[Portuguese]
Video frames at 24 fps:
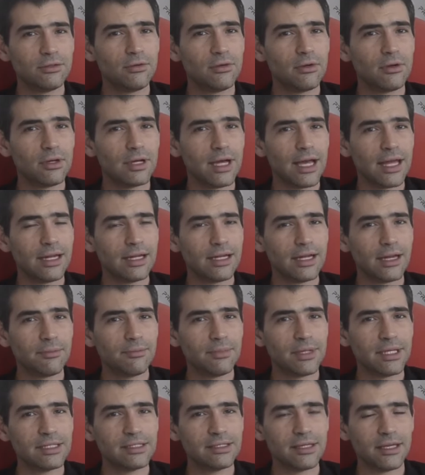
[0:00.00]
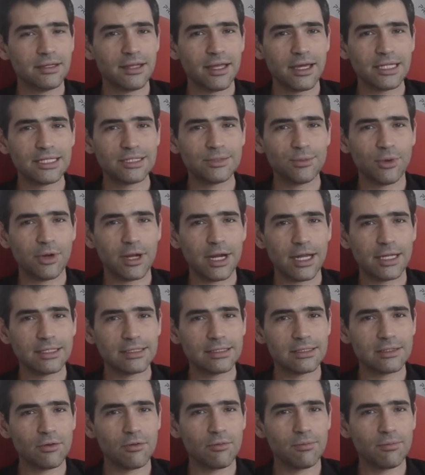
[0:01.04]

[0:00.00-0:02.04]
colocar na cabeça a ideia de morar em São